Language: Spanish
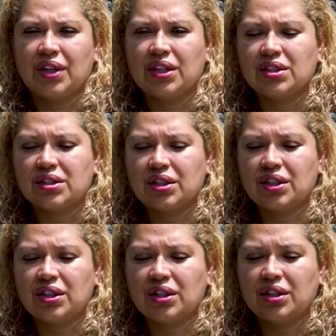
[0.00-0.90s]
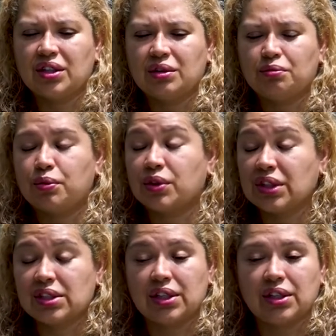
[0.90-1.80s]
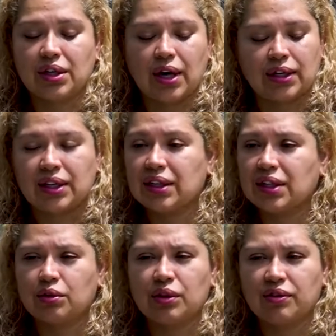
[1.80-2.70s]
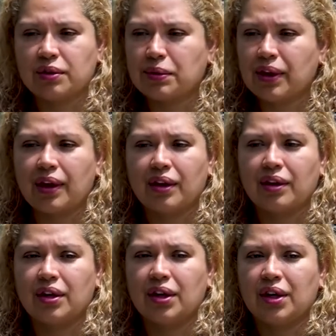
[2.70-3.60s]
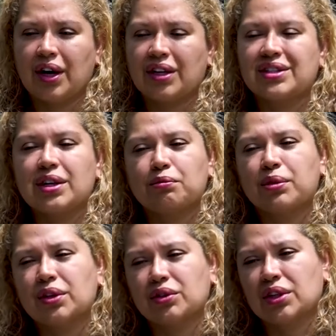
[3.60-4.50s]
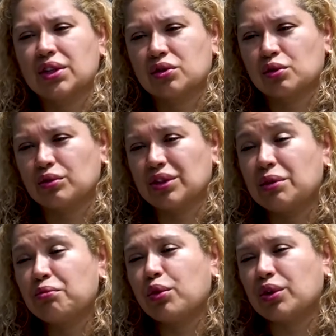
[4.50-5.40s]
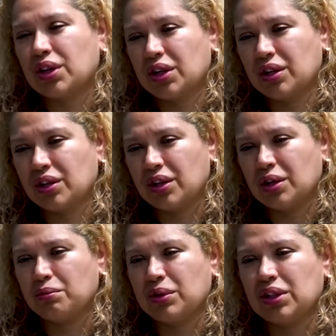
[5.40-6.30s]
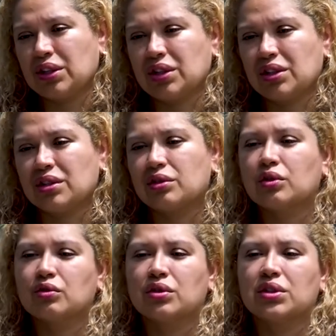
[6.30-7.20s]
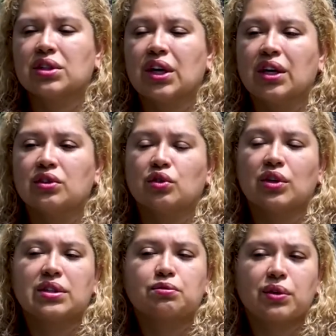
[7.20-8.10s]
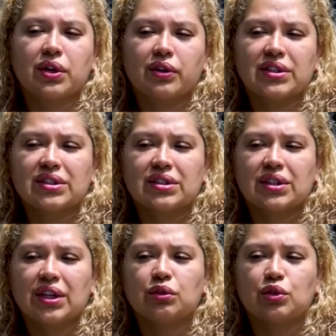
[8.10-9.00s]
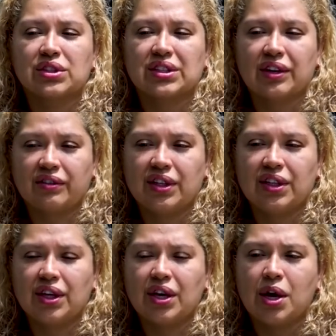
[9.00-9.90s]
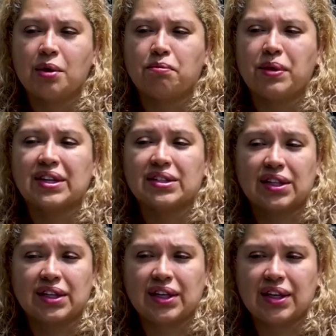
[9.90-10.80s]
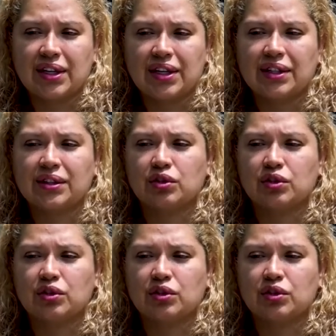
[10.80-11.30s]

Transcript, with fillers: Y si, por decir, alguien que tenga una enfermedad, siempre hay una razón del por qué ¿Me entendés? Entonces, son las pruebas en nuestra vida para salir adelante.